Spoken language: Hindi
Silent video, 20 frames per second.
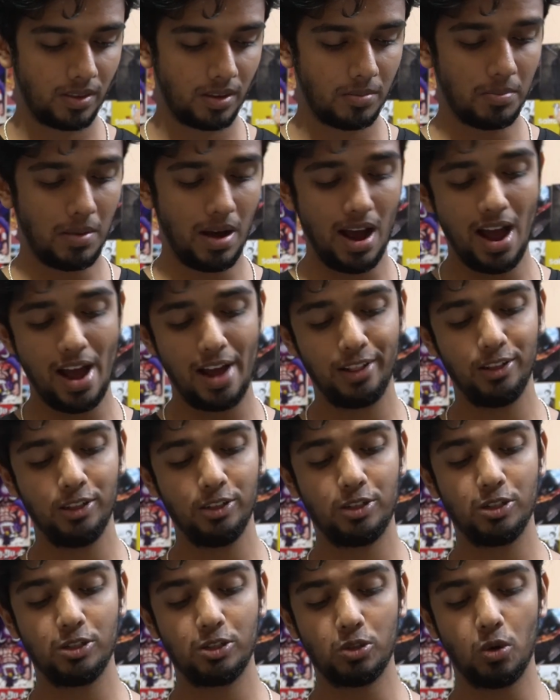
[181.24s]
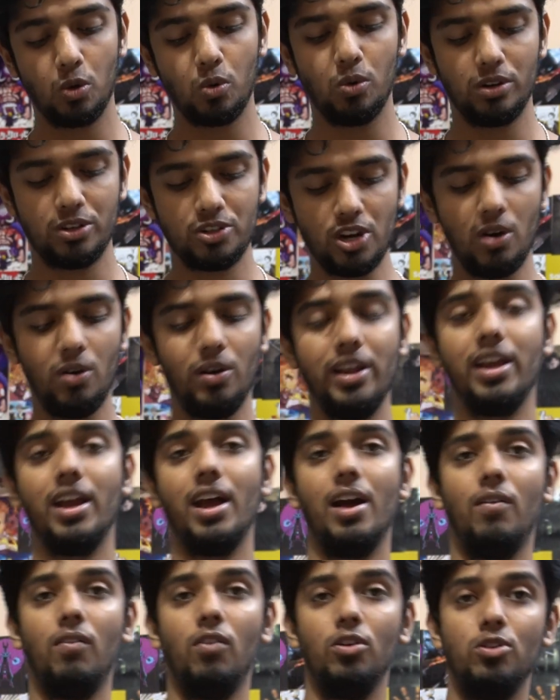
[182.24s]
मैन दिस इज सो गुड चलो ठीक
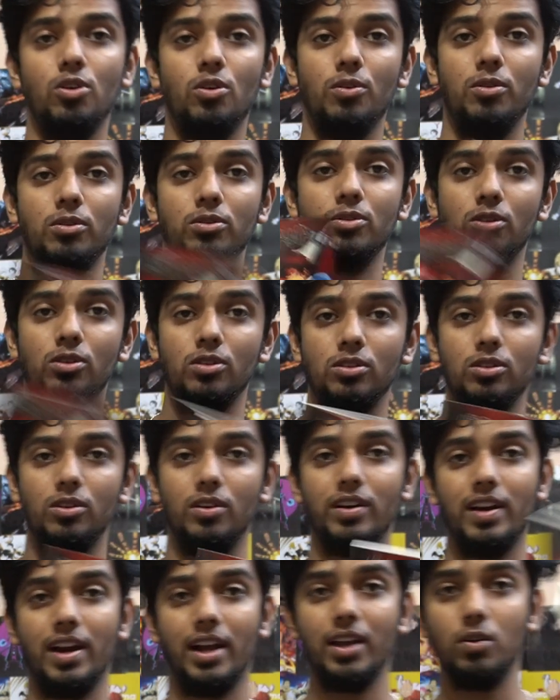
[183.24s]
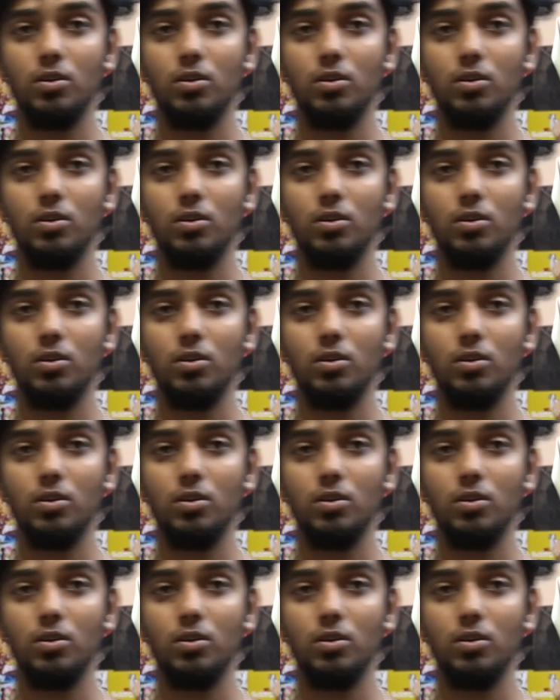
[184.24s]
है वो जो जो जो, जो है ना कि